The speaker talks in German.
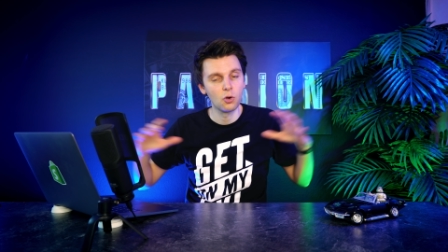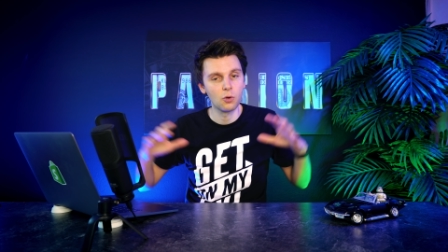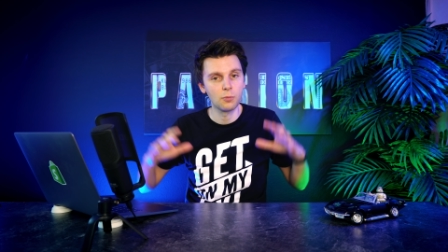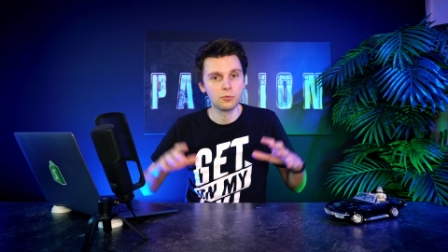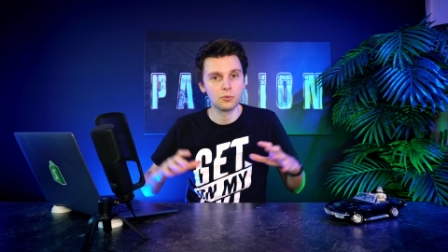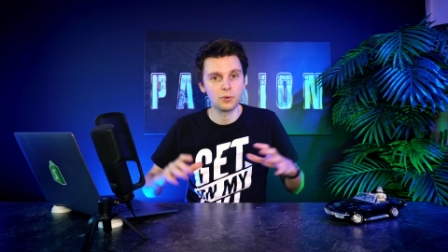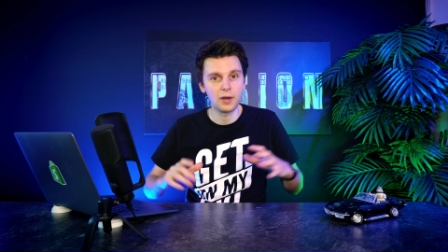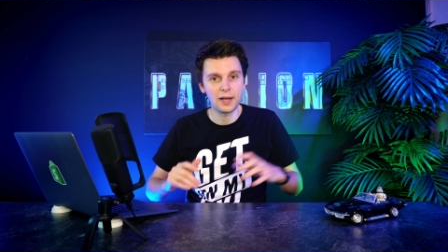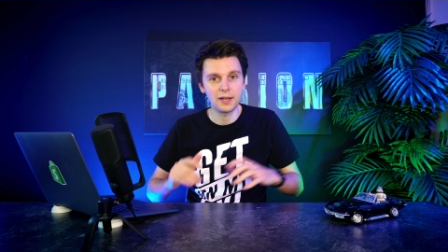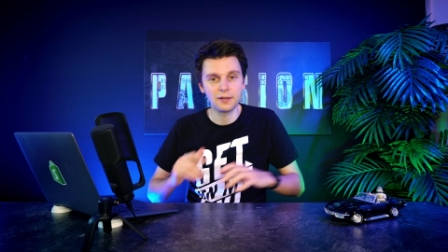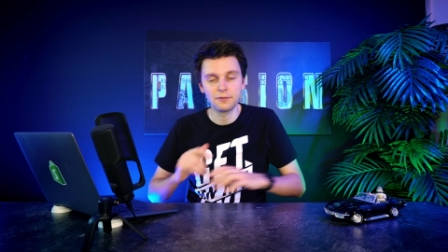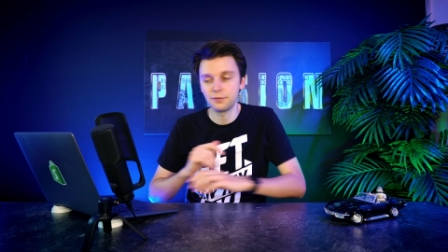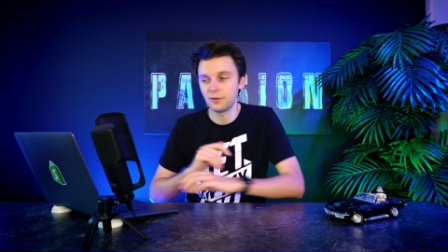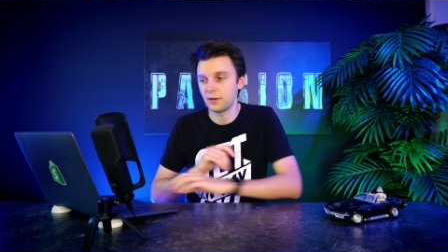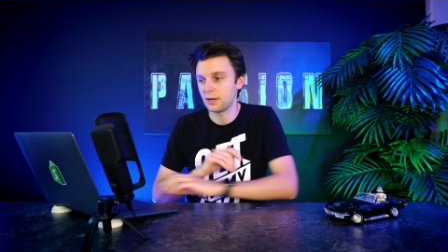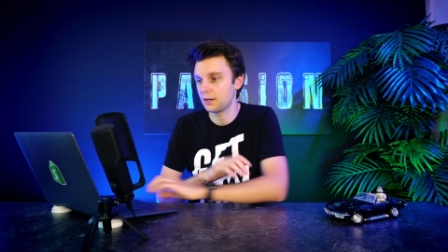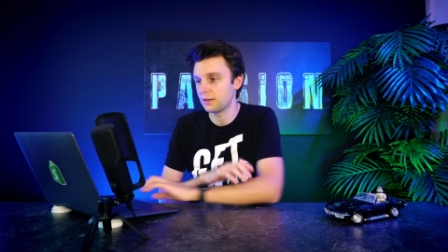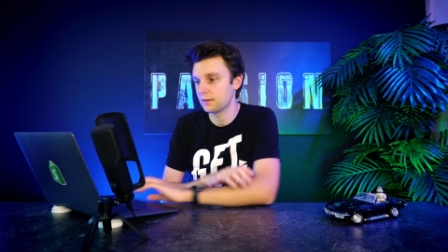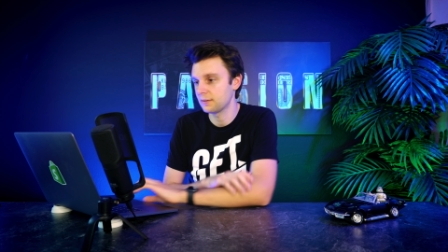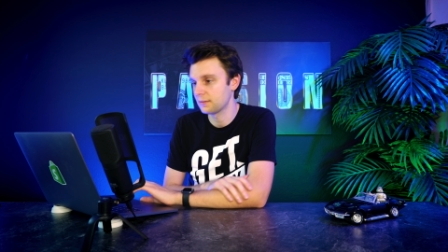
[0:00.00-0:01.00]
umso
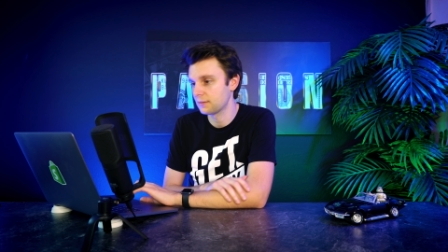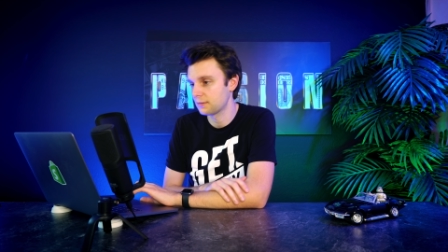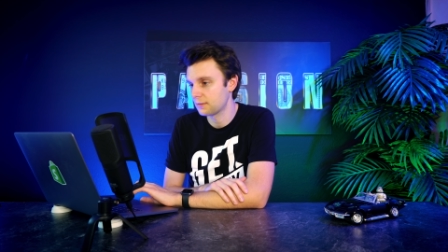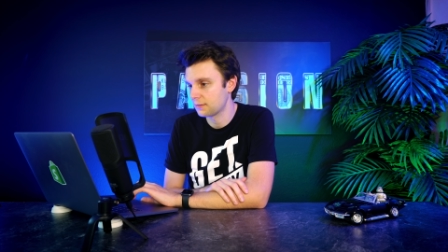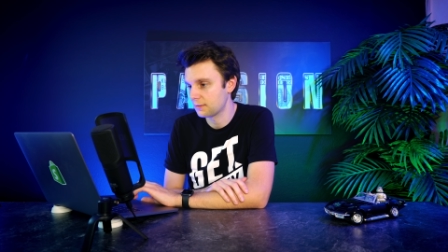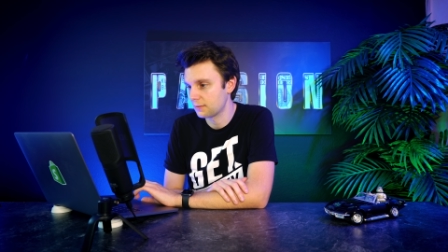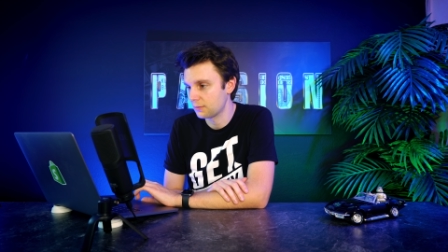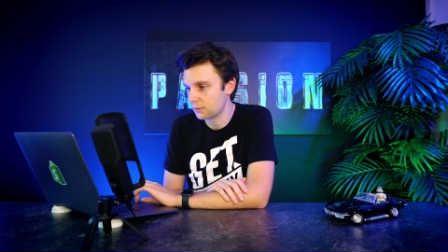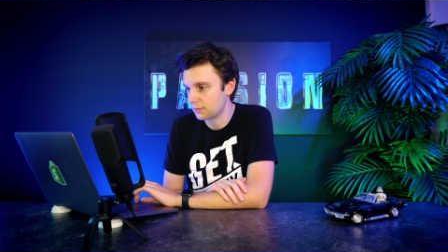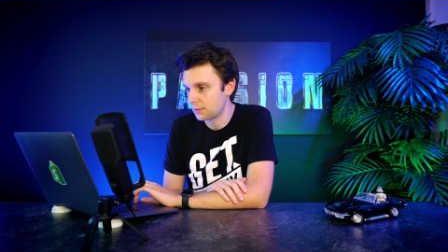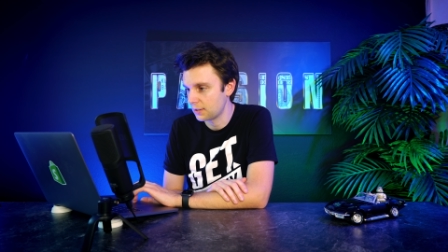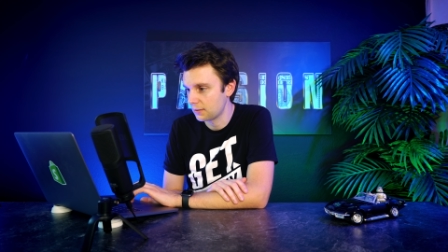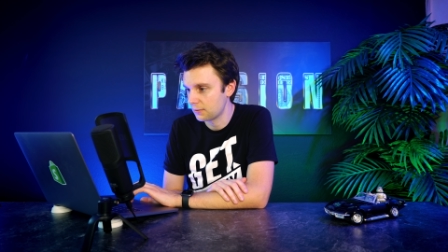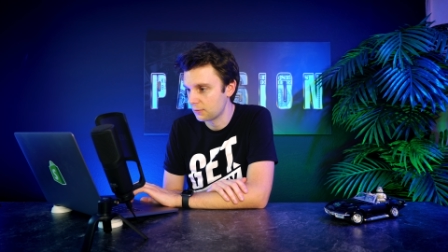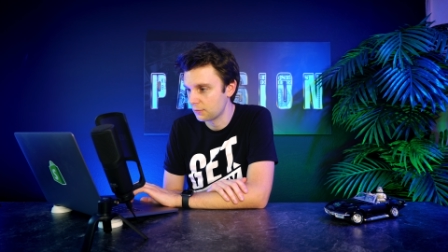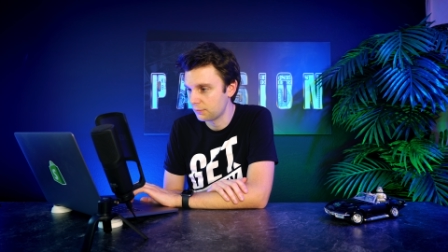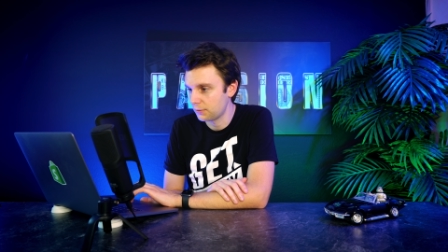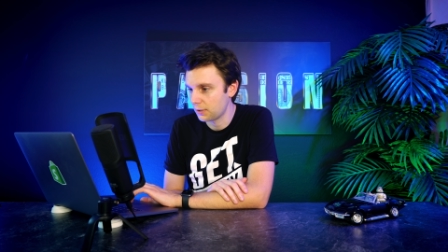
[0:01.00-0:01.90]
einfacher ist es, das Ding zu